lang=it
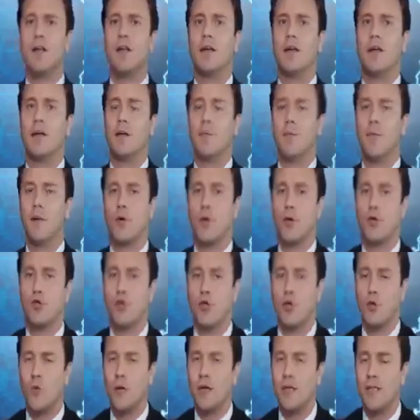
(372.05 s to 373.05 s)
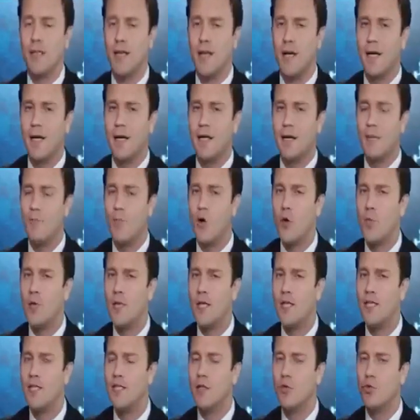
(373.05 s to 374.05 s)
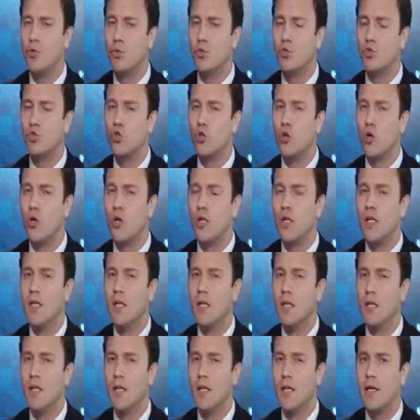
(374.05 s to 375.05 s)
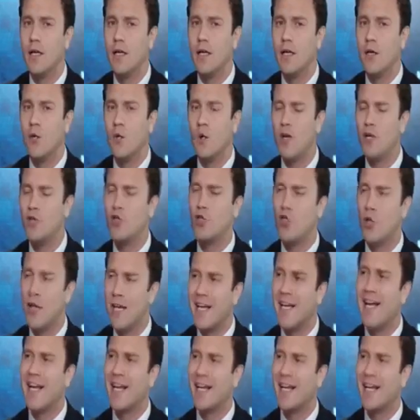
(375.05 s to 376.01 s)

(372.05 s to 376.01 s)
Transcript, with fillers: eh, per quanto riguarda immobili di lusso. Eh, quali sono le